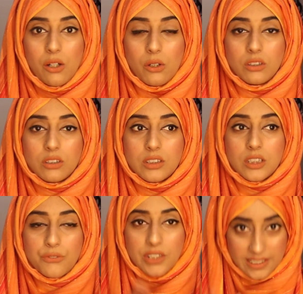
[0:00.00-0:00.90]

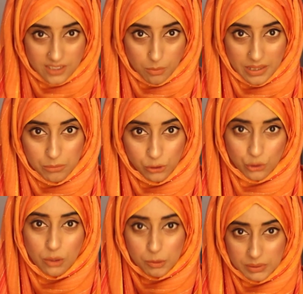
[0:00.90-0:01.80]
और फ्रीलांसिंग uh, के बारे में
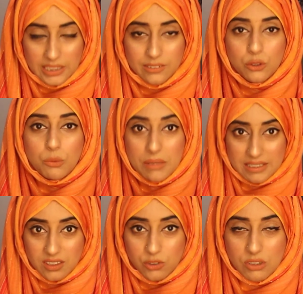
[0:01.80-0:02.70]
कुछ थोड़ा बहुत बताती हूँ
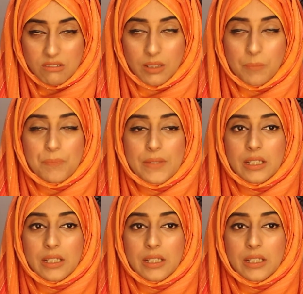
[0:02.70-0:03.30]
बेसिक चीज़ें